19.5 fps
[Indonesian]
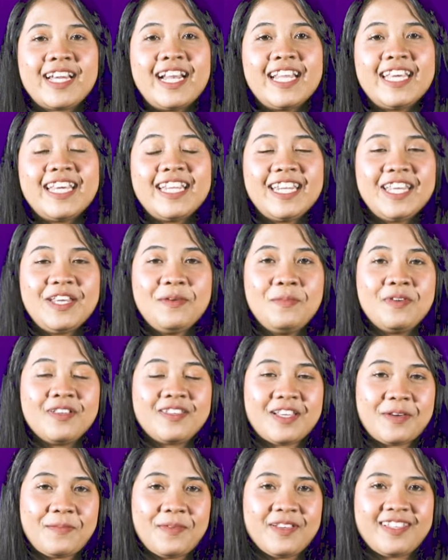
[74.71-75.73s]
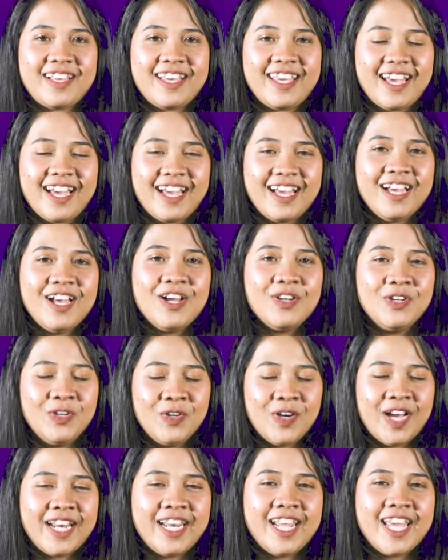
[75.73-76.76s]
kali ini bersama saya, Lulu
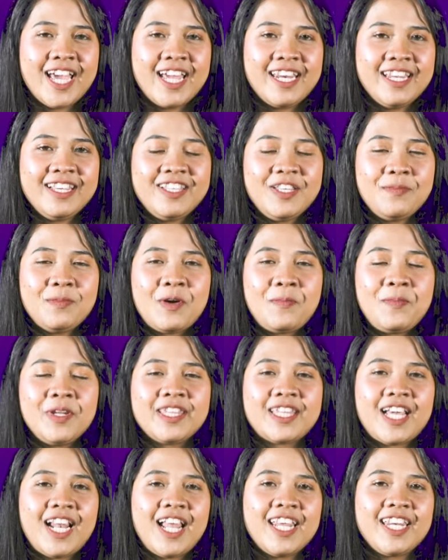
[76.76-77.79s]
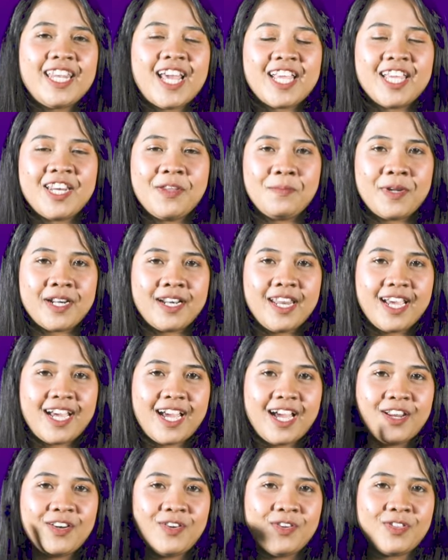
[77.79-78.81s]
Handayani. Simak berita lainnya hanya di
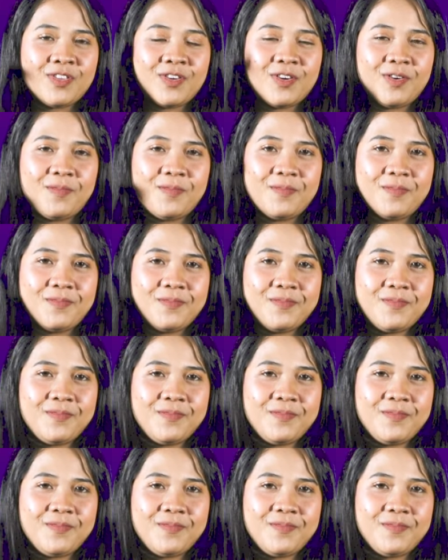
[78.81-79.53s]
merdeka.com.